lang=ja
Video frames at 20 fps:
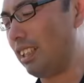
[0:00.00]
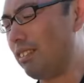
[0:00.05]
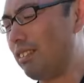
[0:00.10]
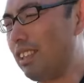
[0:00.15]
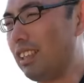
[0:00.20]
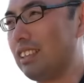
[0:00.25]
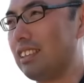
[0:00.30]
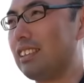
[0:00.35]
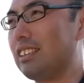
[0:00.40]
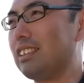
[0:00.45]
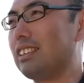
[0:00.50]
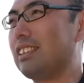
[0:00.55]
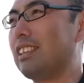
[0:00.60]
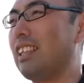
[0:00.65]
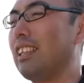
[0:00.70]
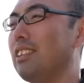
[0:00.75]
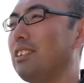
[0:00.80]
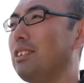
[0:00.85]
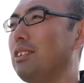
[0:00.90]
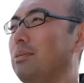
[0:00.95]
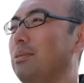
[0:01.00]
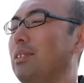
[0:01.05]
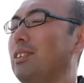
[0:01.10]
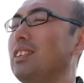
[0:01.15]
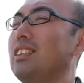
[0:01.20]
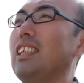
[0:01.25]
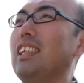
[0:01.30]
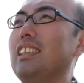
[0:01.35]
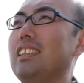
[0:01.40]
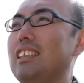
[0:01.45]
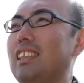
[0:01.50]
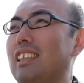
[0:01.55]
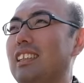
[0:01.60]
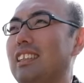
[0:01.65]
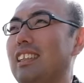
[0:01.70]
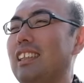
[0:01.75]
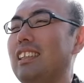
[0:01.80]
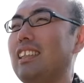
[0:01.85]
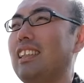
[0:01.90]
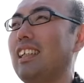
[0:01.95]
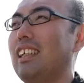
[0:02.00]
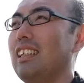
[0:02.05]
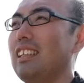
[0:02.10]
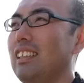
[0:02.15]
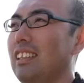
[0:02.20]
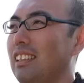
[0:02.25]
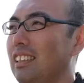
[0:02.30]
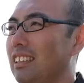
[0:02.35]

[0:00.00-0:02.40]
れは山陽盆栽さんだったかな。